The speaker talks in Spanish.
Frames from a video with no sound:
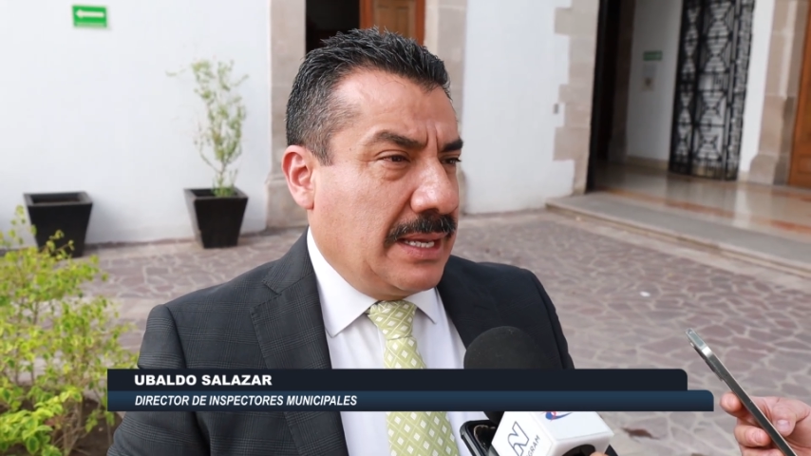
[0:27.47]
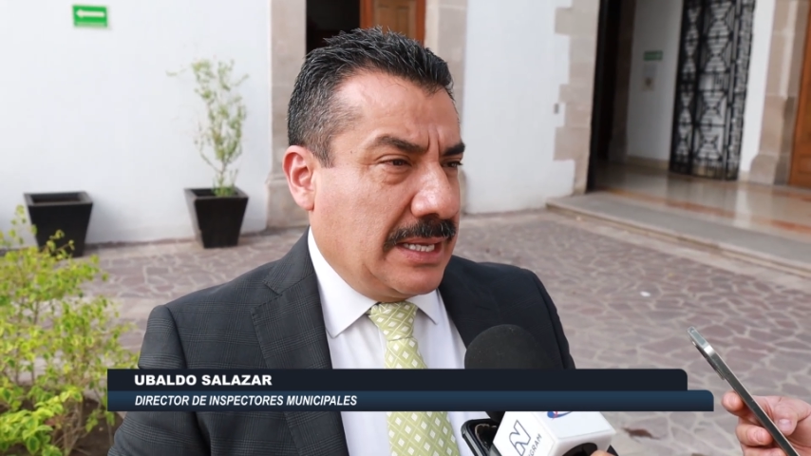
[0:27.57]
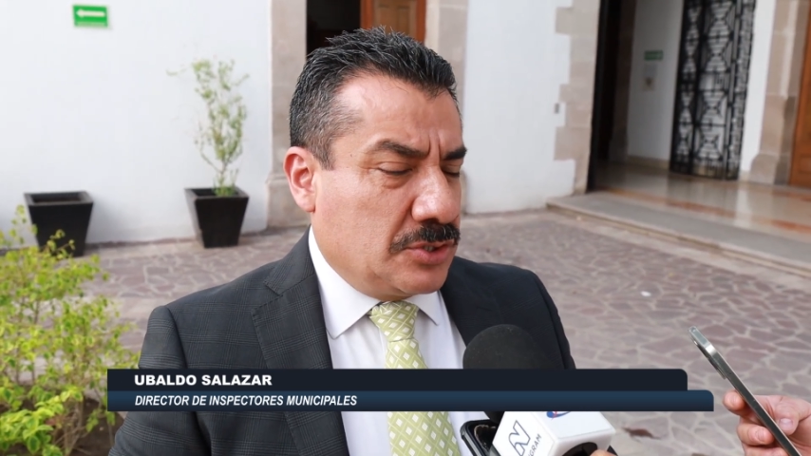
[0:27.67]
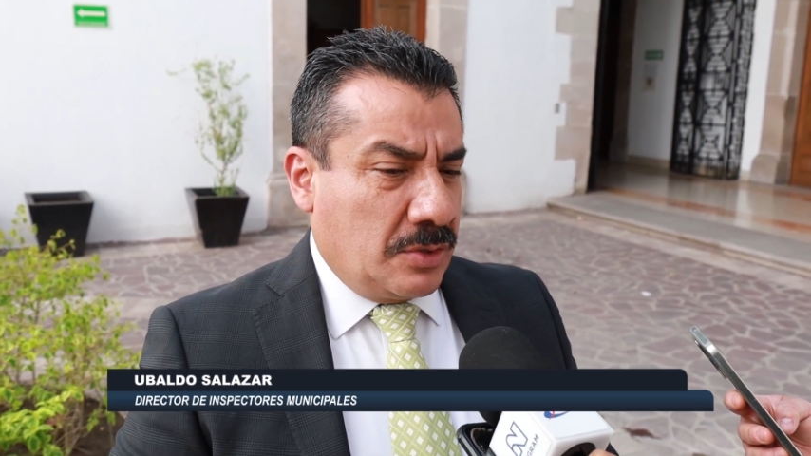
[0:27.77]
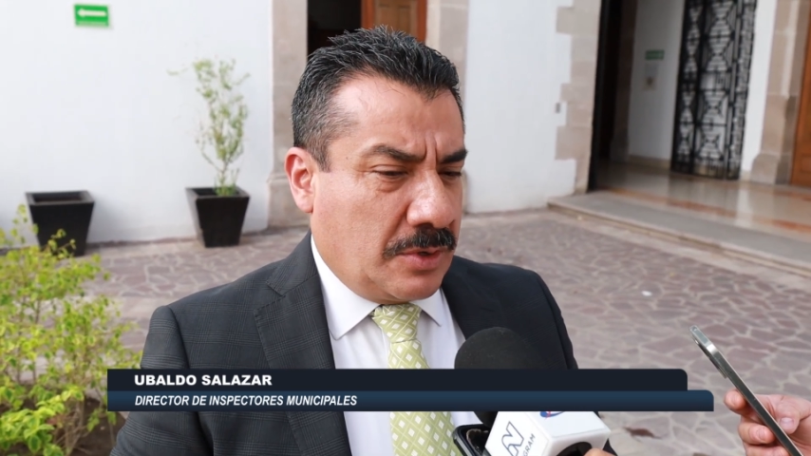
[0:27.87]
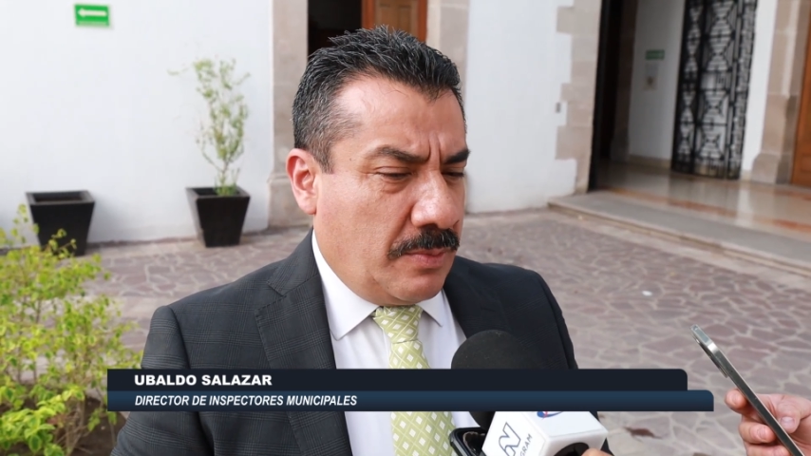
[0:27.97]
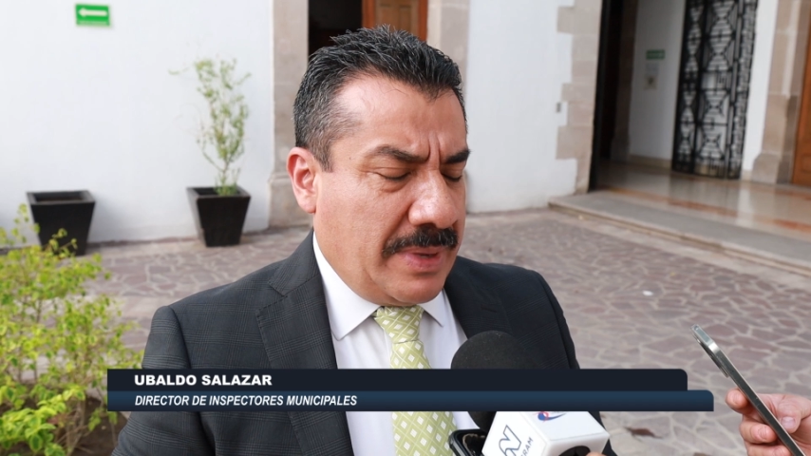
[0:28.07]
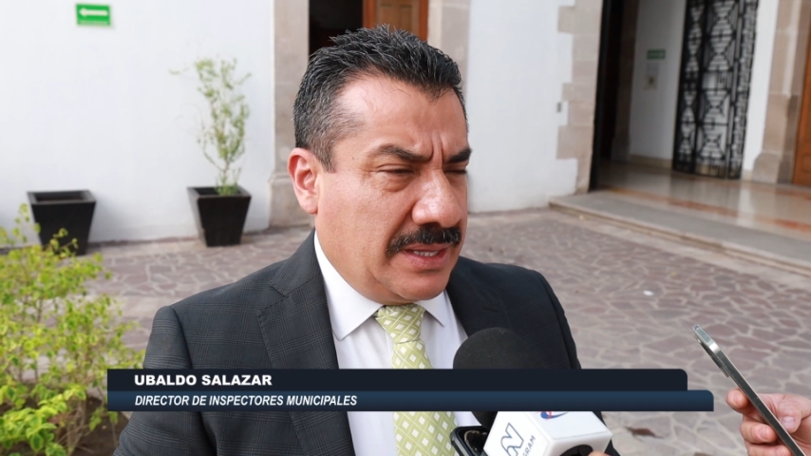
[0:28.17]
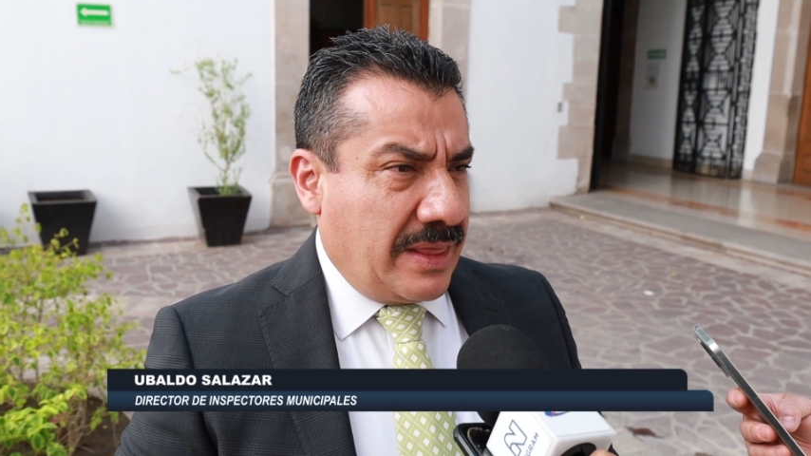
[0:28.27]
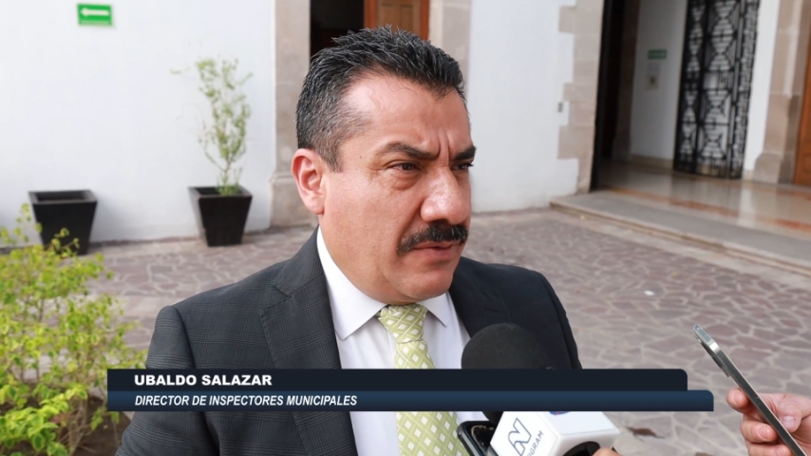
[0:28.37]
que son con
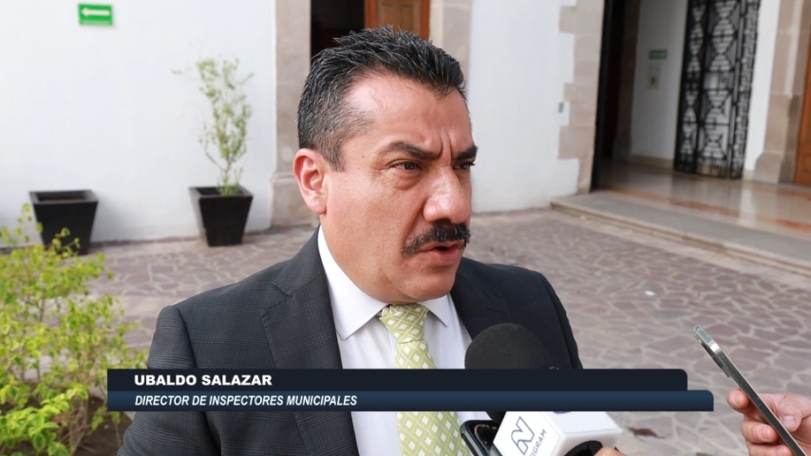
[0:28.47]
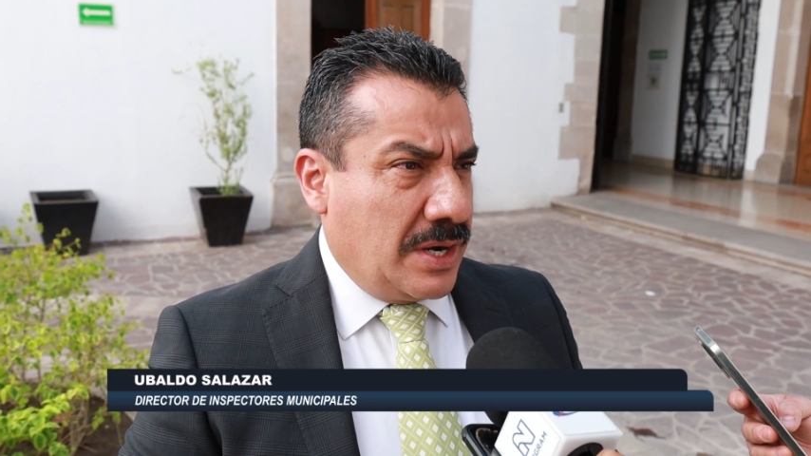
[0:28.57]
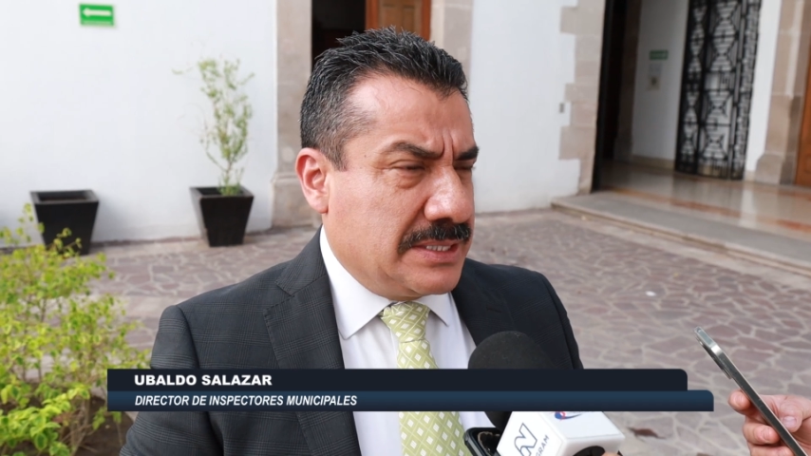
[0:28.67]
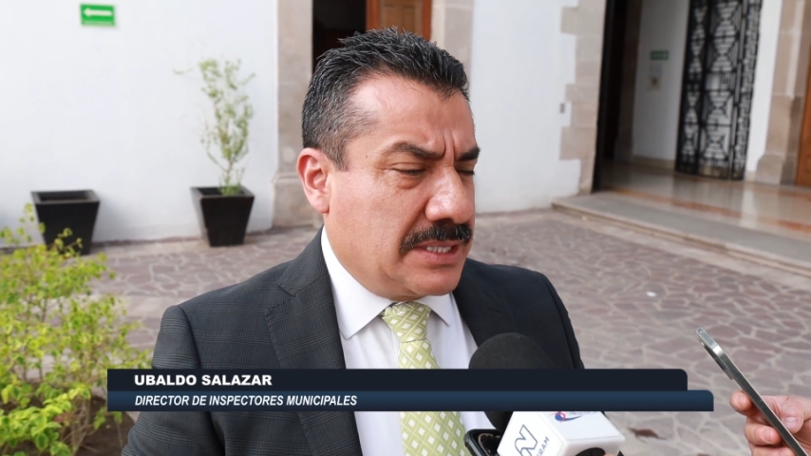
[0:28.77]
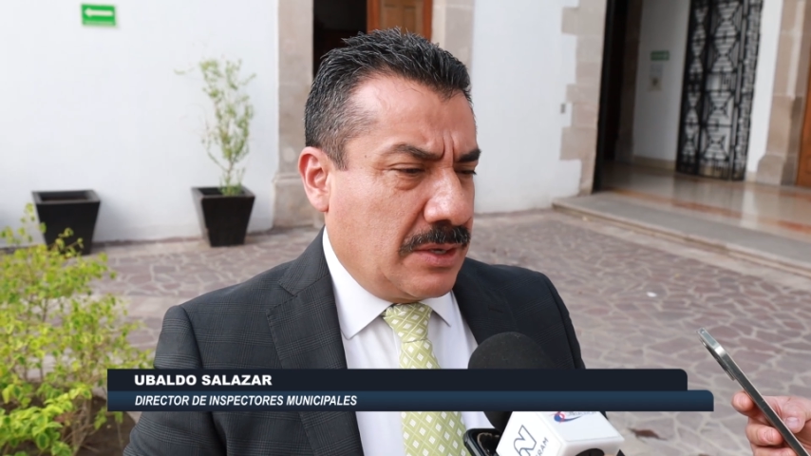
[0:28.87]
venta de flores.